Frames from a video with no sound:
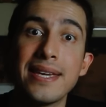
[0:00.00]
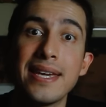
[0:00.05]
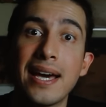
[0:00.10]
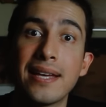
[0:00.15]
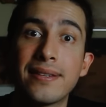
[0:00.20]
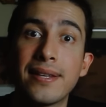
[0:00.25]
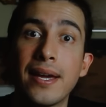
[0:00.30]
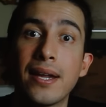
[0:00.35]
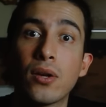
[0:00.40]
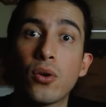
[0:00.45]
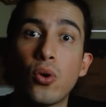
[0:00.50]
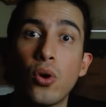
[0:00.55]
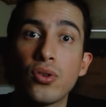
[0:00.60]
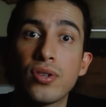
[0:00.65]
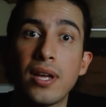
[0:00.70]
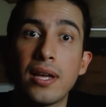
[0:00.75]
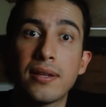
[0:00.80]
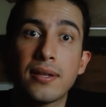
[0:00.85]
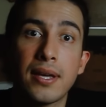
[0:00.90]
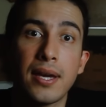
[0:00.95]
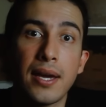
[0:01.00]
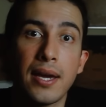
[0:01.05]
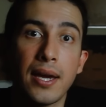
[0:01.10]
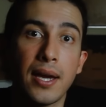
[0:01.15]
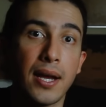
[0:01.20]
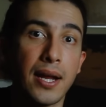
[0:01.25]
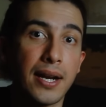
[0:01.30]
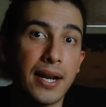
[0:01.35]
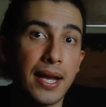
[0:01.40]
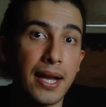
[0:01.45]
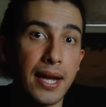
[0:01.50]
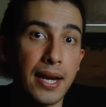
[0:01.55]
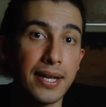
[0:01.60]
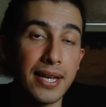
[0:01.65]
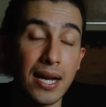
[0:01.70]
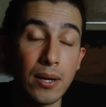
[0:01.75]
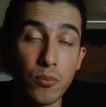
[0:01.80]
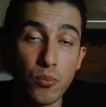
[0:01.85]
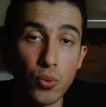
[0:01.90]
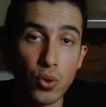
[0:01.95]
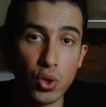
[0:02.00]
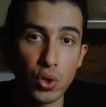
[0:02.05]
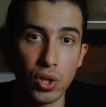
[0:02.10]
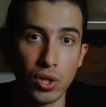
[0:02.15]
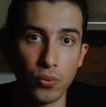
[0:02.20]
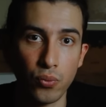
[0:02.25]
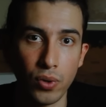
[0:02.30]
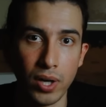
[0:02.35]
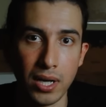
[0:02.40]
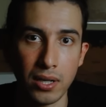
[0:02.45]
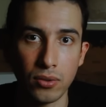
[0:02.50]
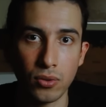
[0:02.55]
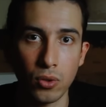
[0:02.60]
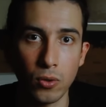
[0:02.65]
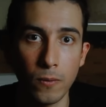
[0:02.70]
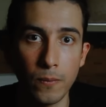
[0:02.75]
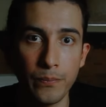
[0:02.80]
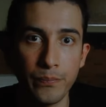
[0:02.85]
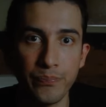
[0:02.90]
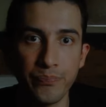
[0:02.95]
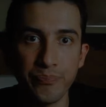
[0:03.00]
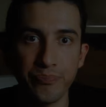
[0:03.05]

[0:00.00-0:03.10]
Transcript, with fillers: y hacer cosas que requerían mucho esfuerzo.